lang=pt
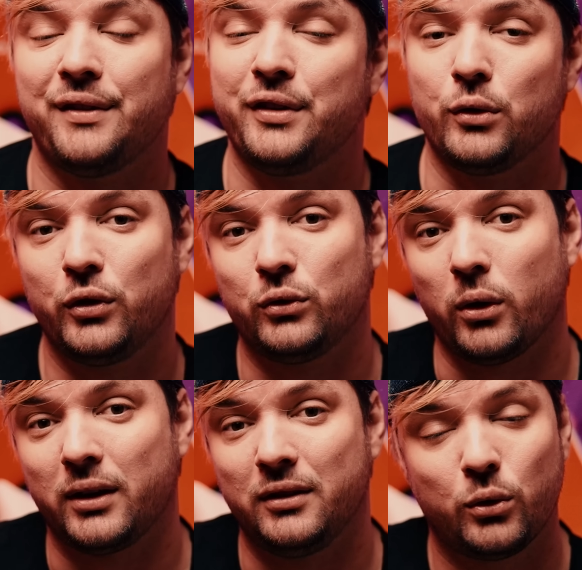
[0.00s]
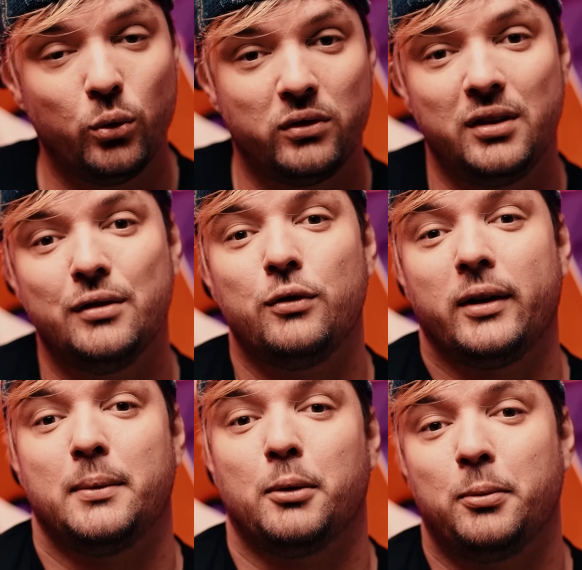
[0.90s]
Vai vir um estoque exclusivo
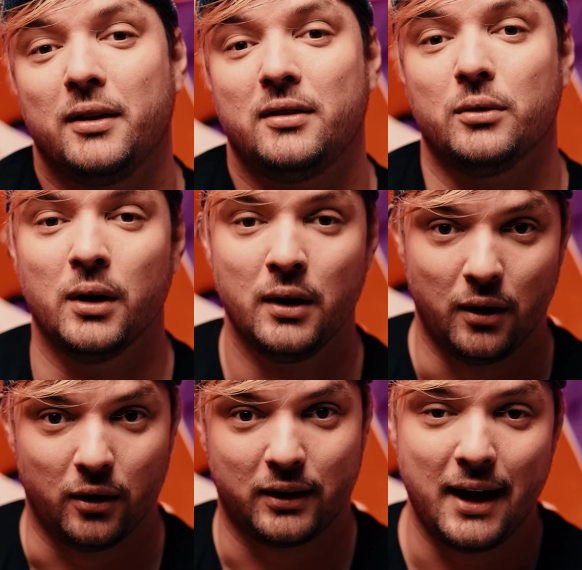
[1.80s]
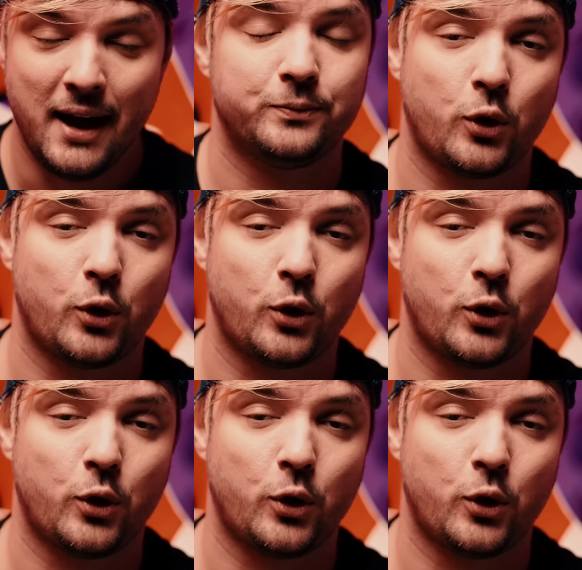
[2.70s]
aqui para o Brasil, ok?